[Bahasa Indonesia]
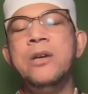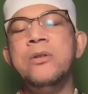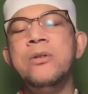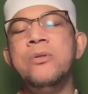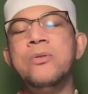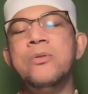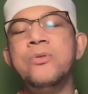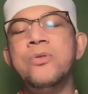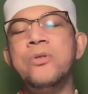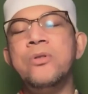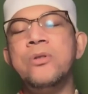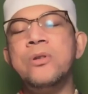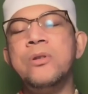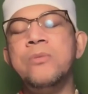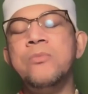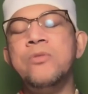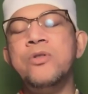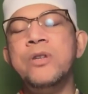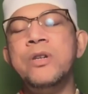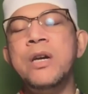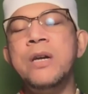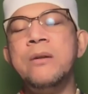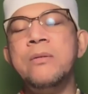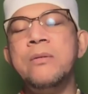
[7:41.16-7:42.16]
untuk
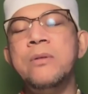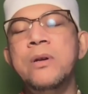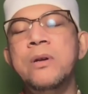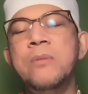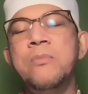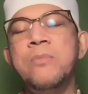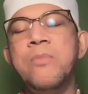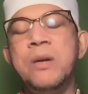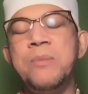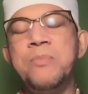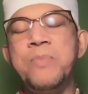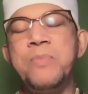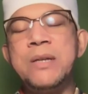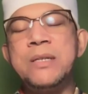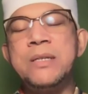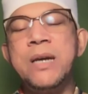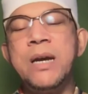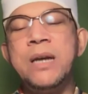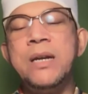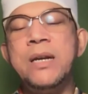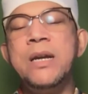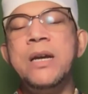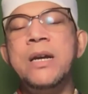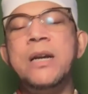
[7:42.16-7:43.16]
kemudian
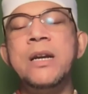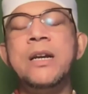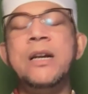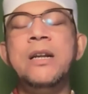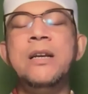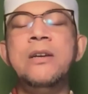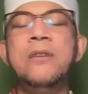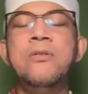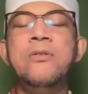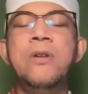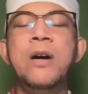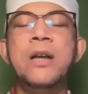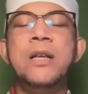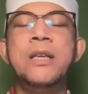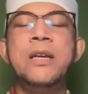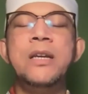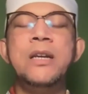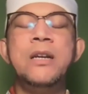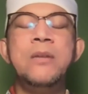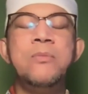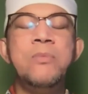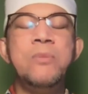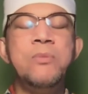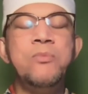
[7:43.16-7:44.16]
melepaskan dia dari lingkungannya
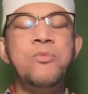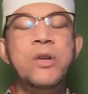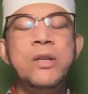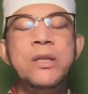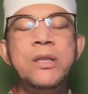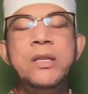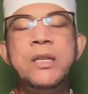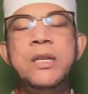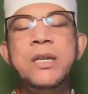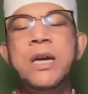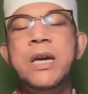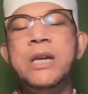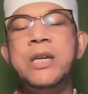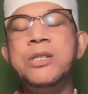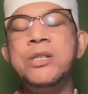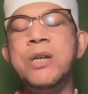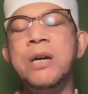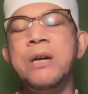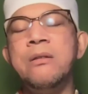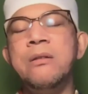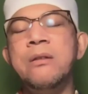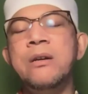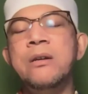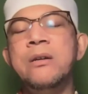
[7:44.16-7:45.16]
dan membuat dia
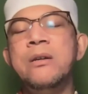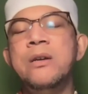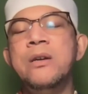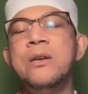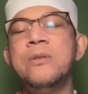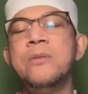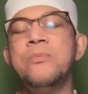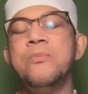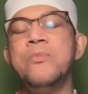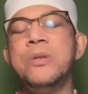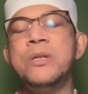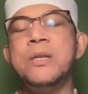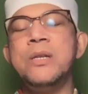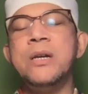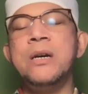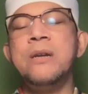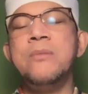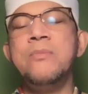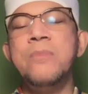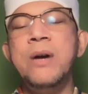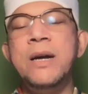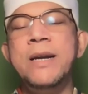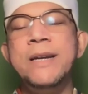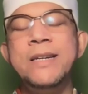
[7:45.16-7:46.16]
insya Allah bisa
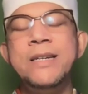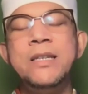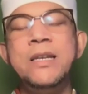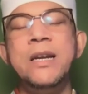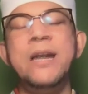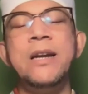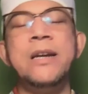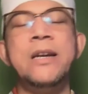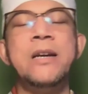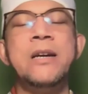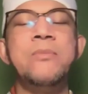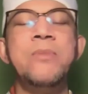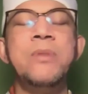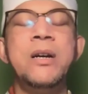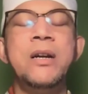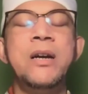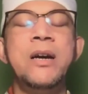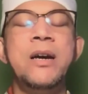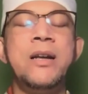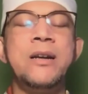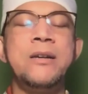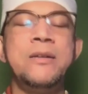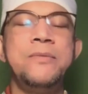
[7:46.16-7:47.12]
kembali ke jalan yang benar.